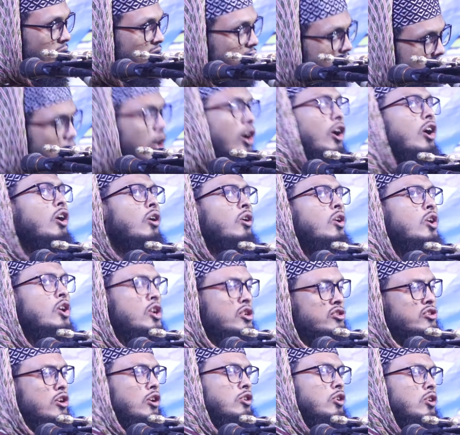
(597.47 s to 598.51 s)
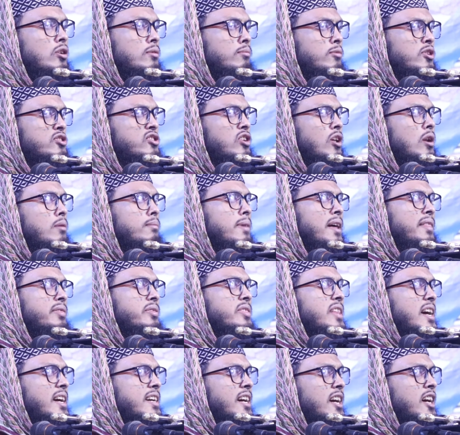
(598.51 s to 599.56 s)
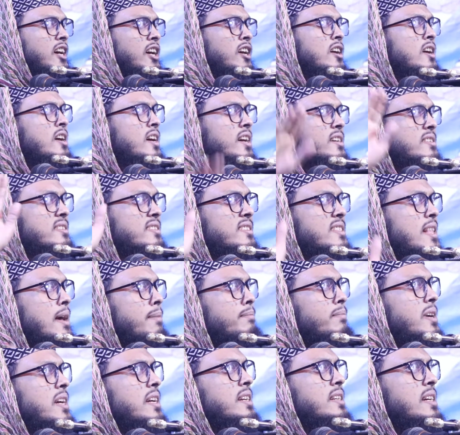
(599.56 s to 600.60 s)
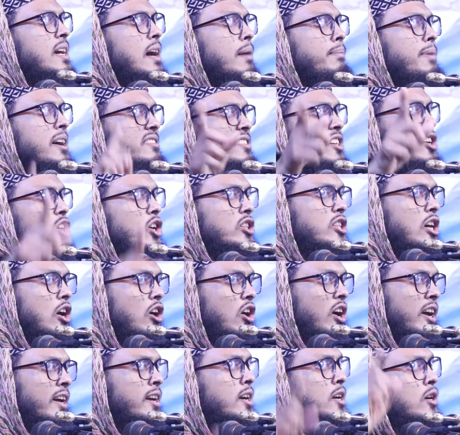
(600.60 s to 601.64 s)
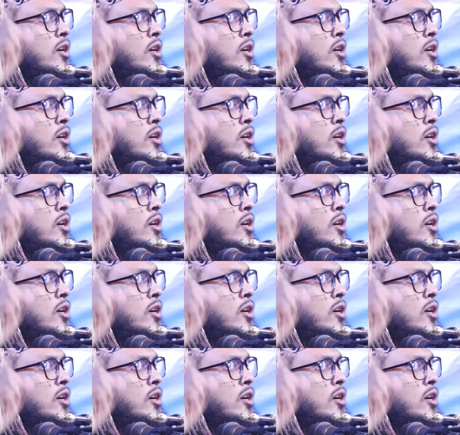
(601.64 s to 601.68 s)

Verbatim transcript: হইলেও যখন মুসলমান দেখে ইসলামকে নিয়ে বাজে কথা হয়